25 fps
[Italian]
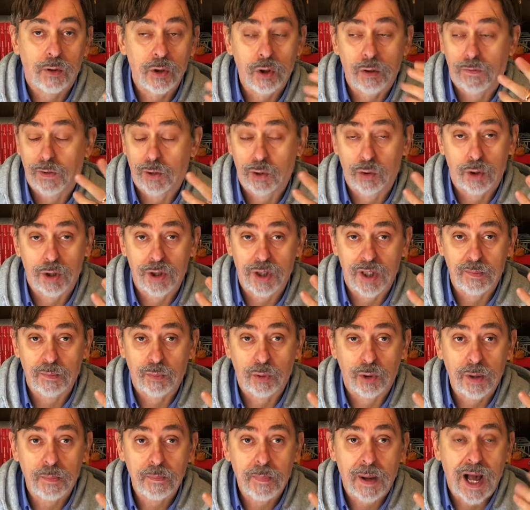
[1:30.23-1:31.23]
Io faccio l'esempio
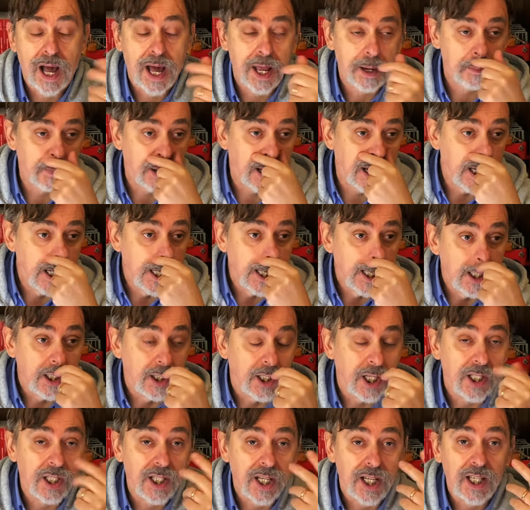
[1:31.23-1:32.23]
di Parma,
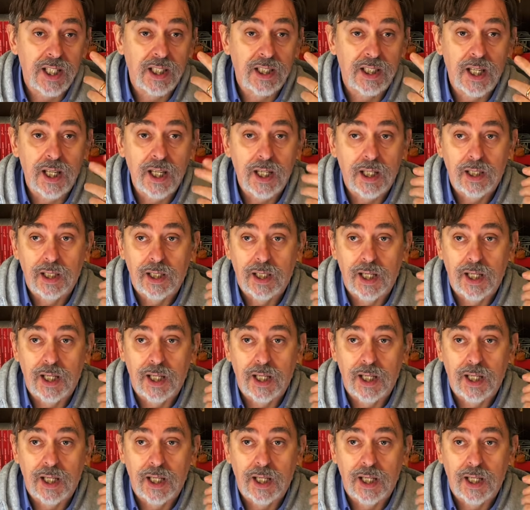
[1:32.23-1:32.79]
c'è gente